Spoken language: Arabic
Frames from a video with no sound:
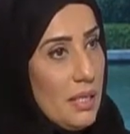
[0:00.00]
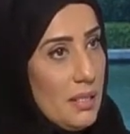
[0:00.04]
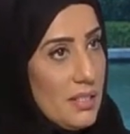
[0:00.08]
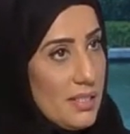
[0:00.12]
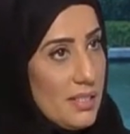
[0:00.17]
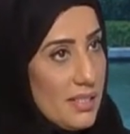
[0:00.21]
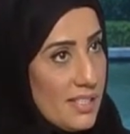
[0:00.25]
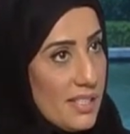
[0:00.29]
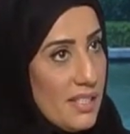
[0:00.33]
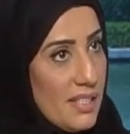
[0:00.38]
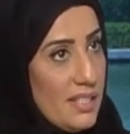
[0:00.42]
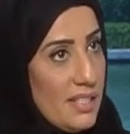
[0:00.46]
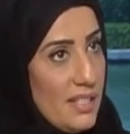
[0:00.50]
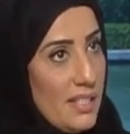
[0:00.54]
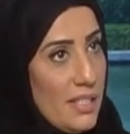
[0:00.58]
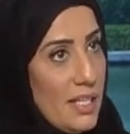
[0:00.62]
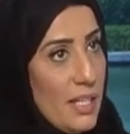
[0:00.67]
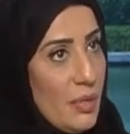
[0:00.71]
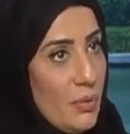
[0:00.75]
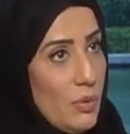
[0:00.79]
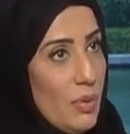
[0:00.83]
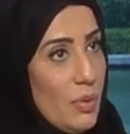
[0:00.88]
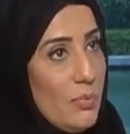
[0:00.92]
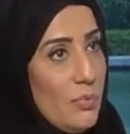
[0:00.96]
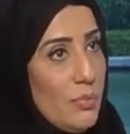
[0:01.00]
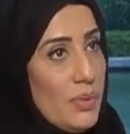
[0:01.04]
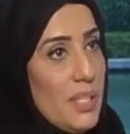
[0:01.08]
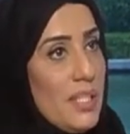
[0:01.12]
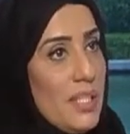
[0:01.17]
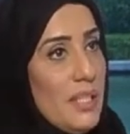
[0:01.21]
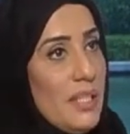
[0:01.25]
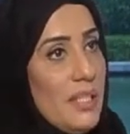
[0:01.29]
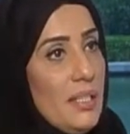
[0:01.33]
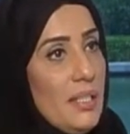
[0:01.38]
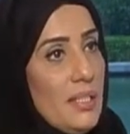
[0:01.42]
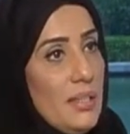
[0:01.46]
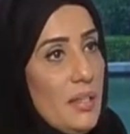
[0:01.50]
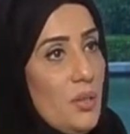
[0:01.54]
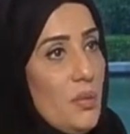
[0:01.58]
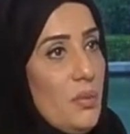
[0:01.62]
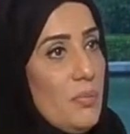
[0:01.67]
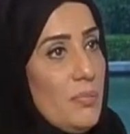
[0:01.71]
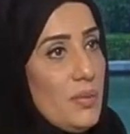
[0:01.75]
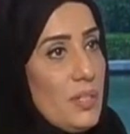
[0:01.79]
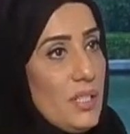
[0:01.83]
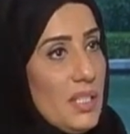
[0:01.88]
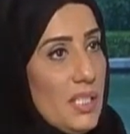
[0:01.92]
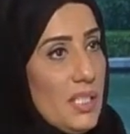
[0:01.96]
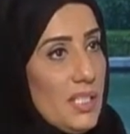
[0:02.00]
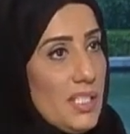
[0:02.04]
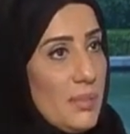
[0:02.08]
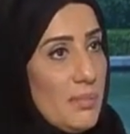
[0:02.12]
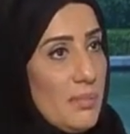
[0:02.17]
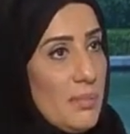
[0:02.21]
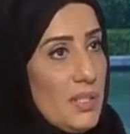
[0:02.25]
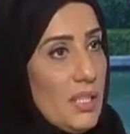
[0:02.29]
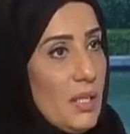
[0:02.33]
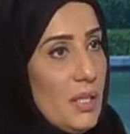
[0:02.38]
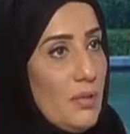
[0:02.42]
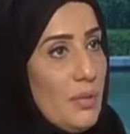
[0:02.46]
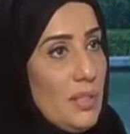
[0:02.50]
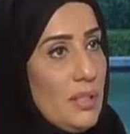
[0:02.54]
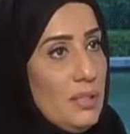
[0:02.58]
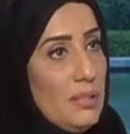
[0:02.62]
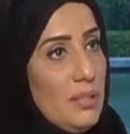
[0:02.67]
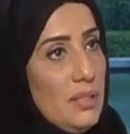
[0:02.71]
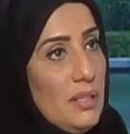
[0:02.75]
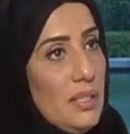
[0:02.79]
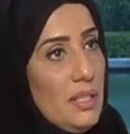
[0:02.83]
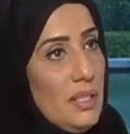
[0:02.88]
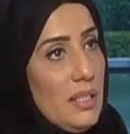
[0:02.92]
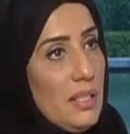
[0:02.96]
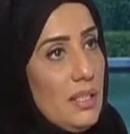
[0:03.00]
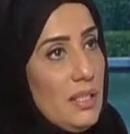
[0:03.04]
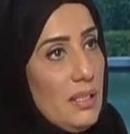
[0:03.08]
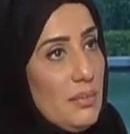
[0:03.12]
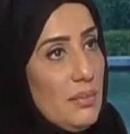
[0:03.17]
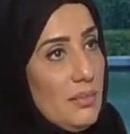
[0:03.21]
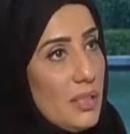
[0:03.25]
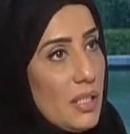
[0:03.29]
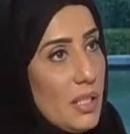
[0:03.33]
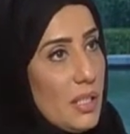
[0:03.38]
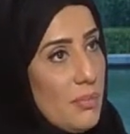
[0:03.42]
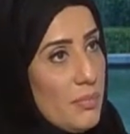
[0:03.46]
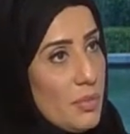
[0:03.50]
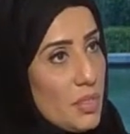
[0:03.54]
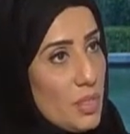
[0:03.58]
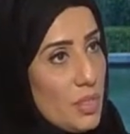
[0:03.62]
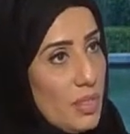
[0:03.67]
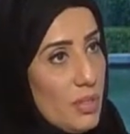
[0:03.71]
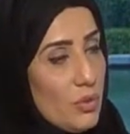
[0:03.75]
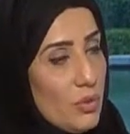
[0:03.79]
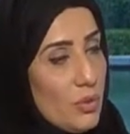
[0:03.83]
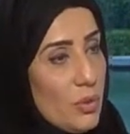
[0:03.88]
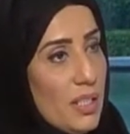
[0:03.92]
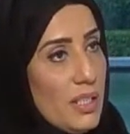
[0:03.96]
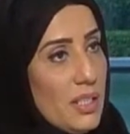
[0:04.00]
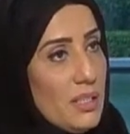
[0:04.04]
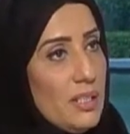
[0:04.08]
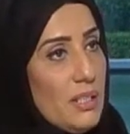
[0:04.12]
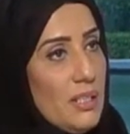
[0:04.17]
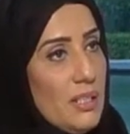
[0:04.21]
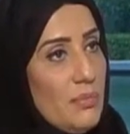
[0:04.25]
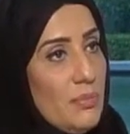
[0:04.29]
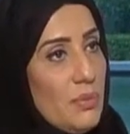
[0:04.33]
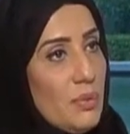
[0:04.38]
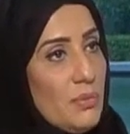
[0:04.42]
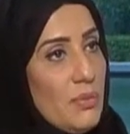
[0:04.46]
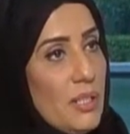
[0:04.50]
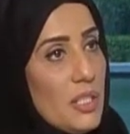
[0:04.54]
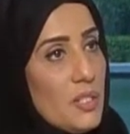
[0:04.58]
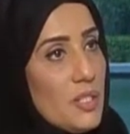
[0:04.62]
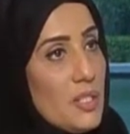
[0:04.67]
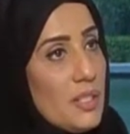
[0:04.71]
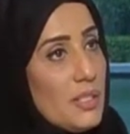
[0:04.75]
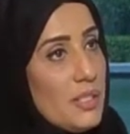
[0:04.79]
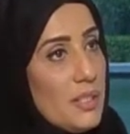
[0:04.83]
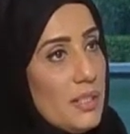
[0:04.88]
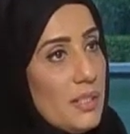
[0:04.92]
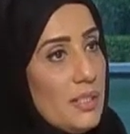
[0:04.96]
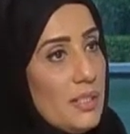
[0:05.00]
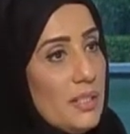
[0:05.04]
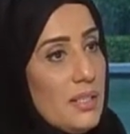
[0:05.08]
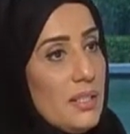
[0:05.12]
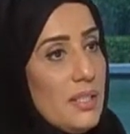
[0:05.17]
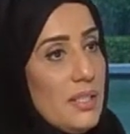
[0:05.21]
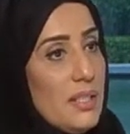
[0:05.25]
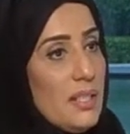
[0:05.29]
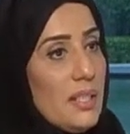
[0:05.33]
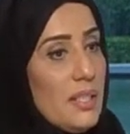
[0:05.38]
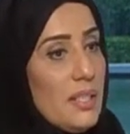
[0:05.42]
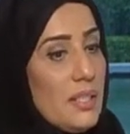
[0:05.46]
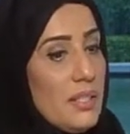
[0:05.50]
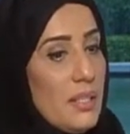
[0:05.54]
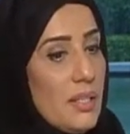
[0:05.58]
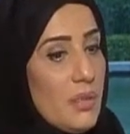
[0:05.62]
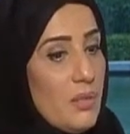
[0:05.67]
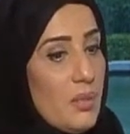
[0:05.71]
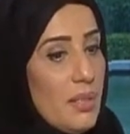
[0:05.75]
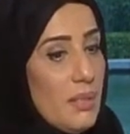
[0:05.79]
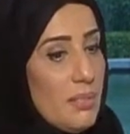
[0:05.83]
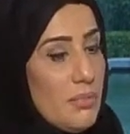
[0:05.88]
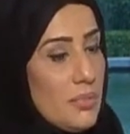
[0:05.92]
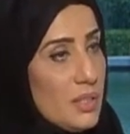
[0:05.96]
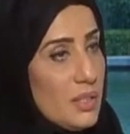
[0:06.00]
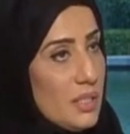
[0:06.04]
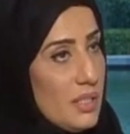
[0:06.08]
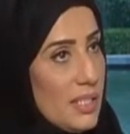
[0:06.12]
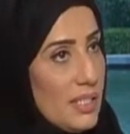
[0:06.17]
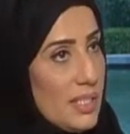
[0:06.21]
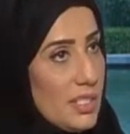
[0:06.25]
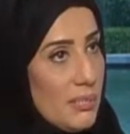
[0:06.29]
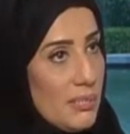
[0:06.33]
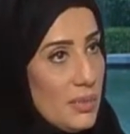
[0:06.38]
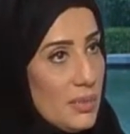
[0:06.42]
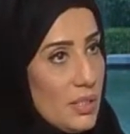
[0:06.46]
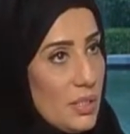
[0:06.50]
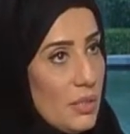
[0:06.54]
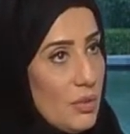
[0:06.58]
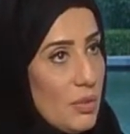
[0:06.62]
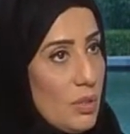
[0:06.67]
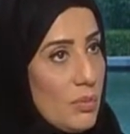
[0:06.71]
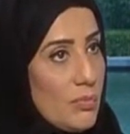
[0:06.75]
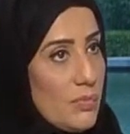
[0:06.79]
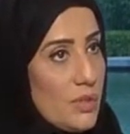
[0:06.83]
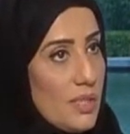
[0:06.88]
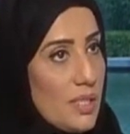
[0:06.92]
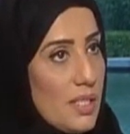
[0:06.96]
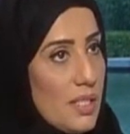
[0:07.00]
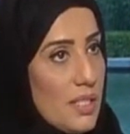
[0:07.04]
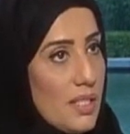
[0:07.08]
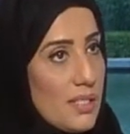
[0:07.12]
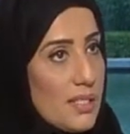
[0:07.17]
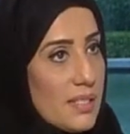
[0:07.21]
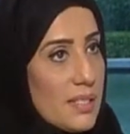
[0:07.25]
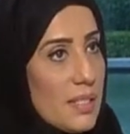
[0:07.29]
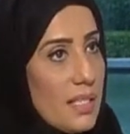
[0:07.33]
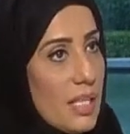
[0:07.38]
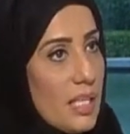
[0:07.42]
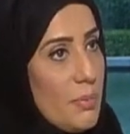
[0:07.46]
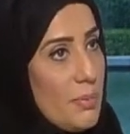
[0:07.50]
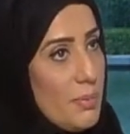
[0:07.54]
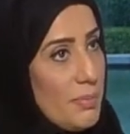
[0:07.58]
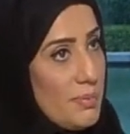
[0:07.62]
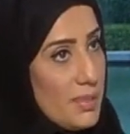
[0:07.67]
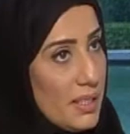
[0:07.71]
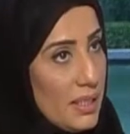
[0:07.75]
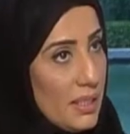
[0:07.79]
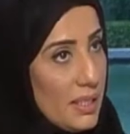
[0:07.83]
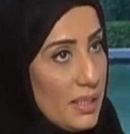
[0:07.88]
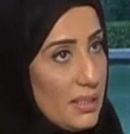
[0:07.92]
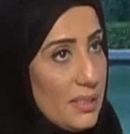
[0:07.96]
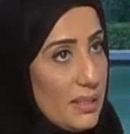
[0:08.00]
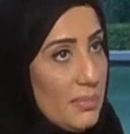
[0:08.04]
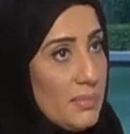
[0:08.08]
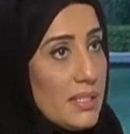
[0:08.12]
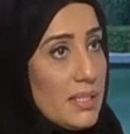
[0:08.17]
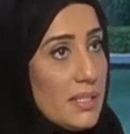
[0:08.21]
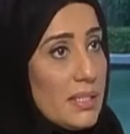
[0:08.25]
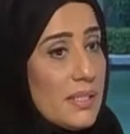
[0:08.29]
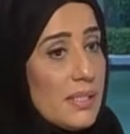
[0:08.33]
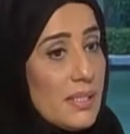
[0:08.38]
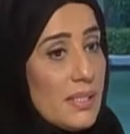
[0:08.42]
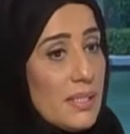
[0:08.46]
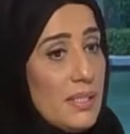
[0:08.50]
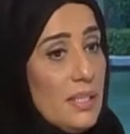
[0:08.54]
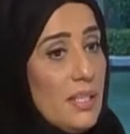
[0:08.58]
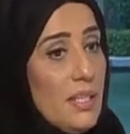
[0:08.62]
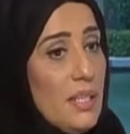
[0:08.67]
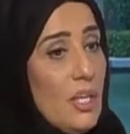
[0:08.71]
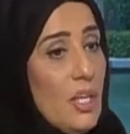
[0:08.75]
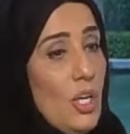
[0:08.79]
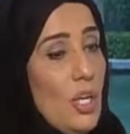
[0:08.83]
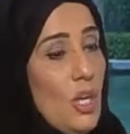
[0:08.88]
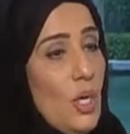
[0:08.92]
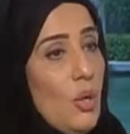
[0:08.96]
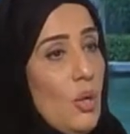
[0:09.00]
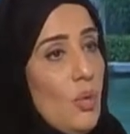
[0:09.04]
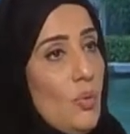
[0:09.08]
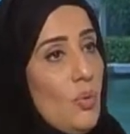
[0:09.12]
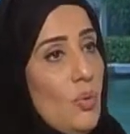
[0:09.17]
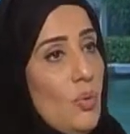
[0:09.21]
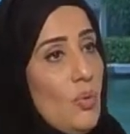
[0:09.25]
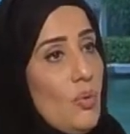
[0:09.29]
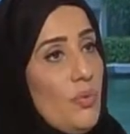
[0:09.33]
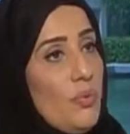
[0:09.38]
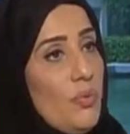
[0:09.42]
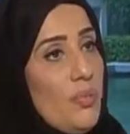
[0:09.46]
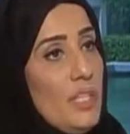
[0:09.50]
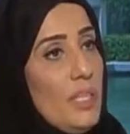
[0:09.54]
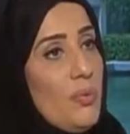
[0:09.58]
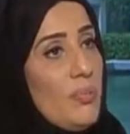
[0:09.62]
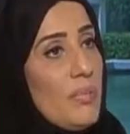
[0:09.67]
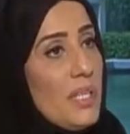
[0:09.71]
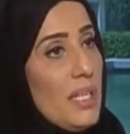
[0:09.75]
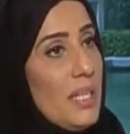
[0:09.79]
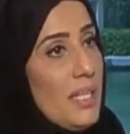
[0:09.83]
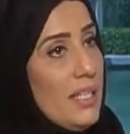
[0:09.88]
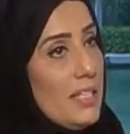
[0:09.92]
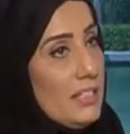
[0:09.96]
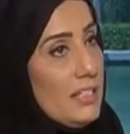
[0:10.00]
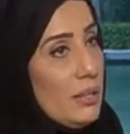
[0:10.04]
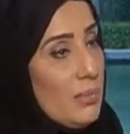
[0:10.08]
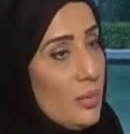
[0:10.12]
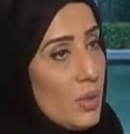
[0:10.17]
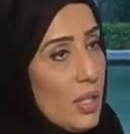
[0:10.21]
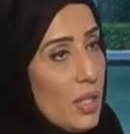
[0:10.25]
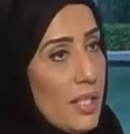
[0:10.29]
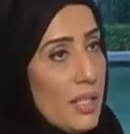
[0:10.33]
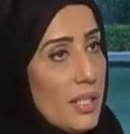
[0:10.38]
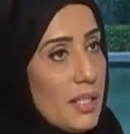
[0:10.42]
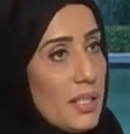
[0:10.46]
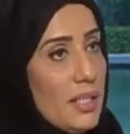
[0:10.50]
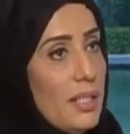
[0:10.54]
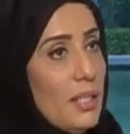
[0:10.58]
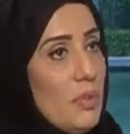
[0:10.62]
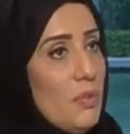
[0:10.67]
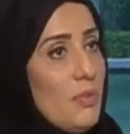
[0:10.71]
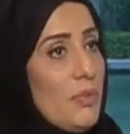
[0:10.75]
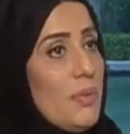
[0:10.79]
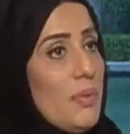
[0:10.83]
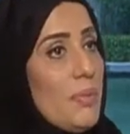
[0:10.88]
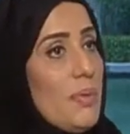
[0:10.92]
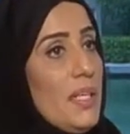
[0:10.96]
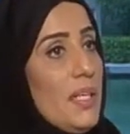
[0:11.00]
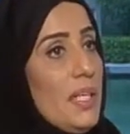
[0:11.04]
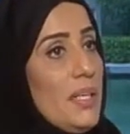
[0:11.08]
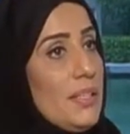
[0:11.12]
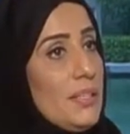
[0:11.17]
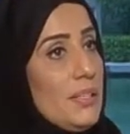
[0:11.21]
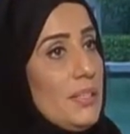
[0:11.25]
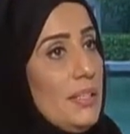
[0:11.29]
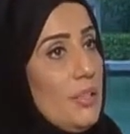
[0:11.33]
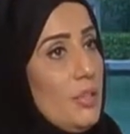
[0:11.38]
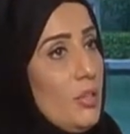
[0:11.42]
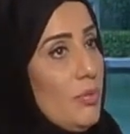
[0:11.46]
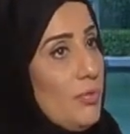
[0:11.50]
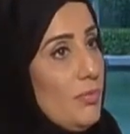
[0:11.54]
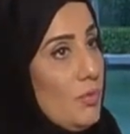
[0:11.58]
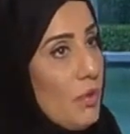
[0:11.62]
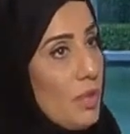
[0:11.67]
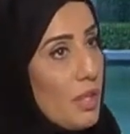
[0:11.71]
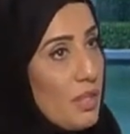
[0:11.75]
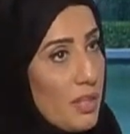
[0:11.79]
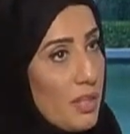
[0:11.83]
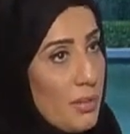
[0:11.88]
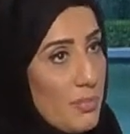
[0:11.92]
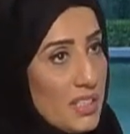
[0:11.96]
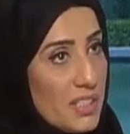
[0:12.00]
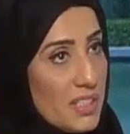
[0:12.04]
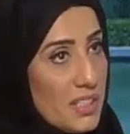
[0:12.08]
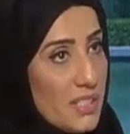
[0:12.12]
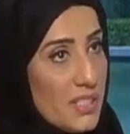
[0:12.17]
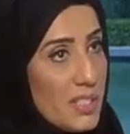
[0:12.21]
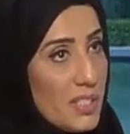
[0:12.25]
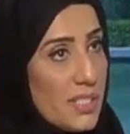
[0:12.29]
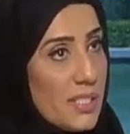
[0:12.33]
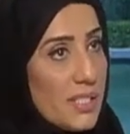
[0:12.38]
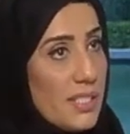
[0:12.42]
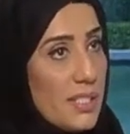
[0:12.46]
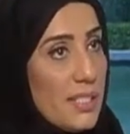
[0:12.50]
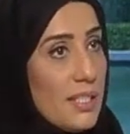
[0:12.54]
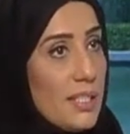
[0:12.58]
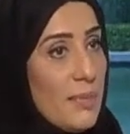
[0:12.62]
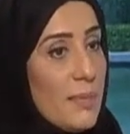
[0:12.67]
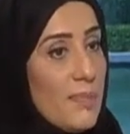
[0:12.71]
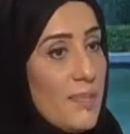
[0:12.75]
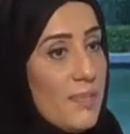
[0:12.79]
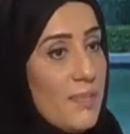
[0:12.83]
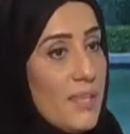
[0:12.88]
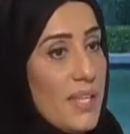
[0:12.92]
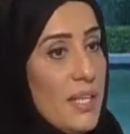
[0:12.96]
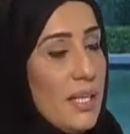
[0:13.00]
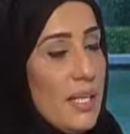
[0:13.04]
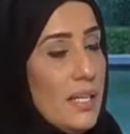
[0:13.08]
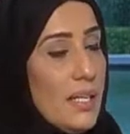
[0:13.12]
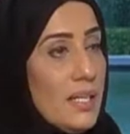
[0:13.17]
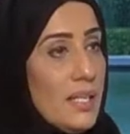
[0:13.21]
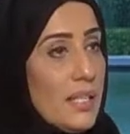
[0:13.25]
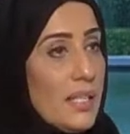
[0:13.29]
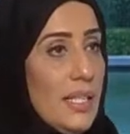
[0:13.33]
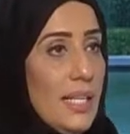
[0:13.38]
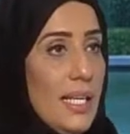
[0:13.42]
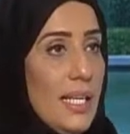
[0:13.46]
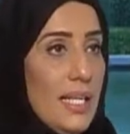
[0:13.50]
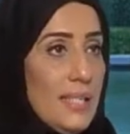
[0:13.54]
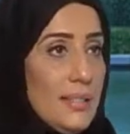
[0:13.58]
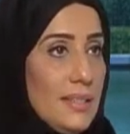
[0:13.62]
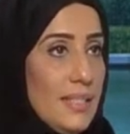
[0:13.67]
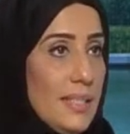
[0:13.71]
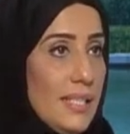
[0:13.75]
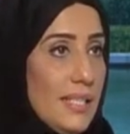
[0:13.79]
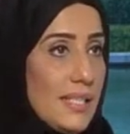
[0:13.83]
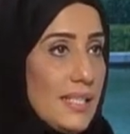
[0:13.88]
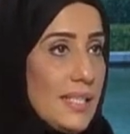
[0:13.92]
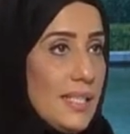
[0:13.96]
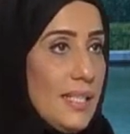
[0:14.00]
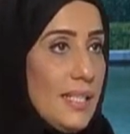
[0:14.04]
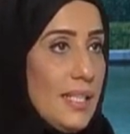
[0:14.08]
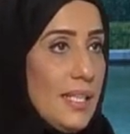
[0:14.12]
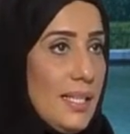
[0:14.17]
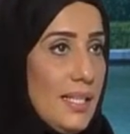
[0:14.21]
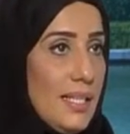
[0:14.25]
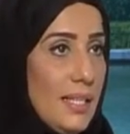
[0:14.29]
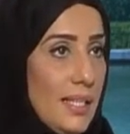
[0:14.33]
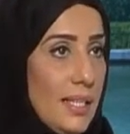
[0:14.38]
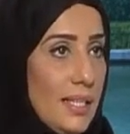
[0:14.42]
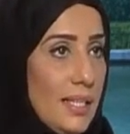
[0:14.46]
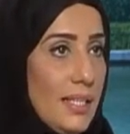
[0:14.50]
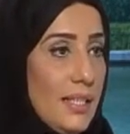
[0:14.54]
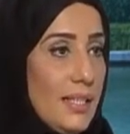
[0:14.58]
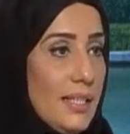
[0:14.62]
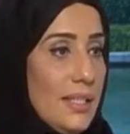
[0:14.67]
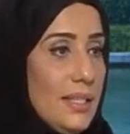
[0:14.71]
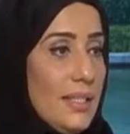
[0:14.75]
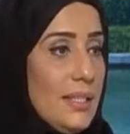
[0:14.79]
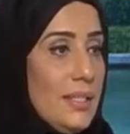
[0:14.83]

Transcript: السنيه او العمريه لذوي متلازمه داون، عندنا البرامج اللي تقدم مباشره الى ذوي متلازمه داون هم صغار سن قبل مرحله المدرسه وفي مرحله المراهقين وفي مرحله اللي هم فوق 18 سنه، آه، كل حد يحصل على